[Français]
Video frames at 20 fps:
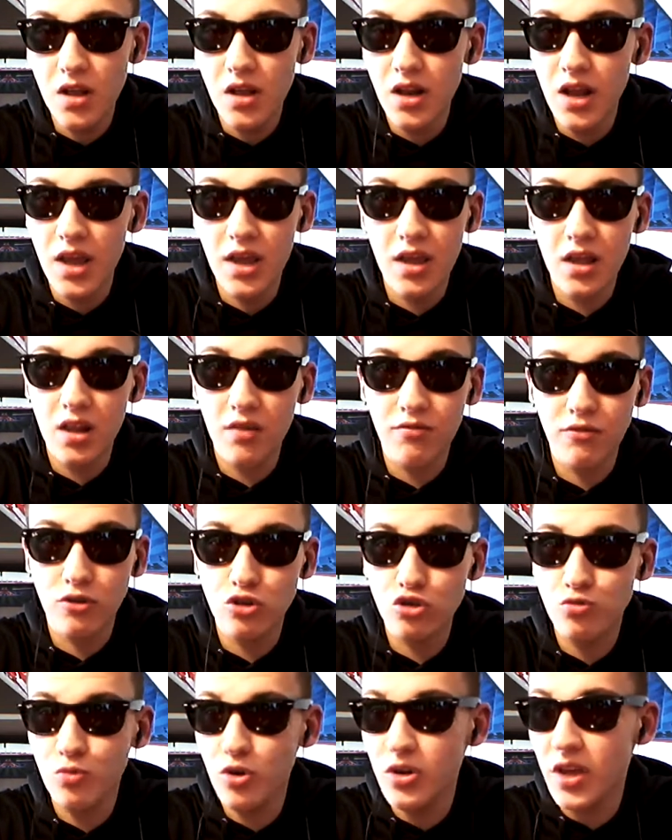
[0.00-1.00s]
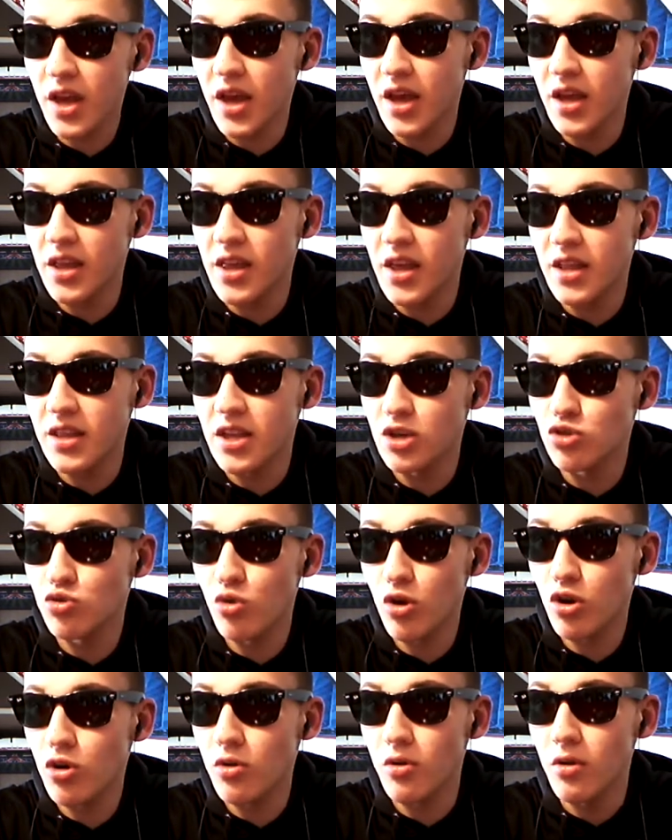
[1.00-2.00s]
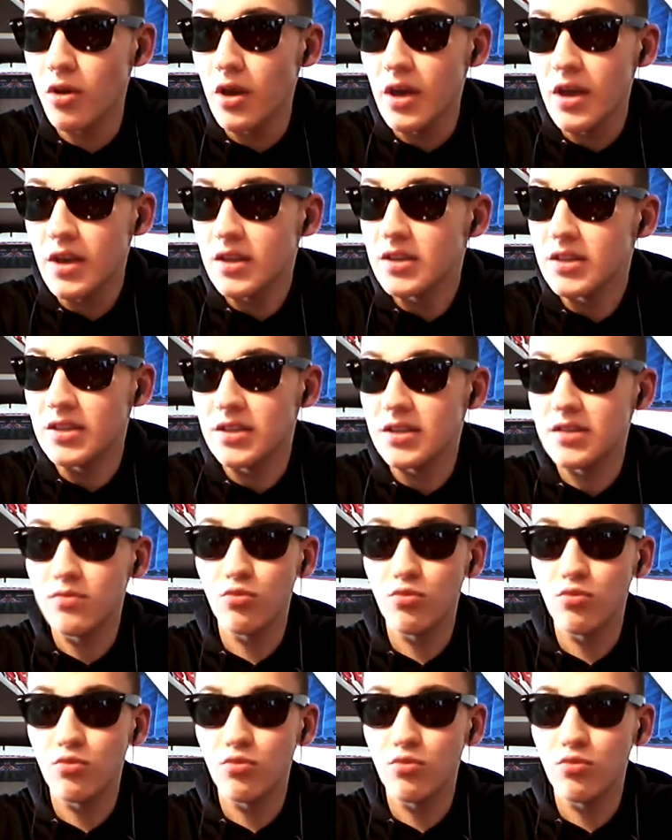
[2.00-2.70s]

Les, franchement, il y, a, des joueurs, euh, ils